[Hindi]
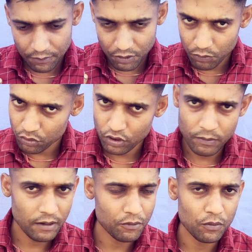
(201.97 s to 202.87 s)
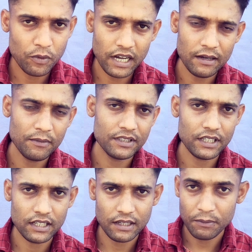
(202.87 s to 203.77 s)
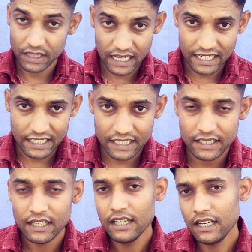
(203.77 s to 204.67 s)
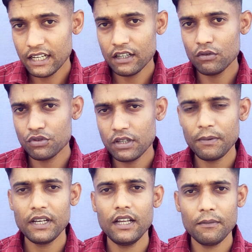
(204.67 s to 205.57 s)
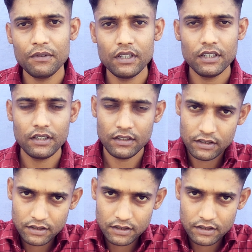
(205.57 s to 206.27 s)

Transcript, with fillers: अभी वो तो हम आपको मोबाइल में चल के बताएंगे ही लेकिन उससे पहले आपने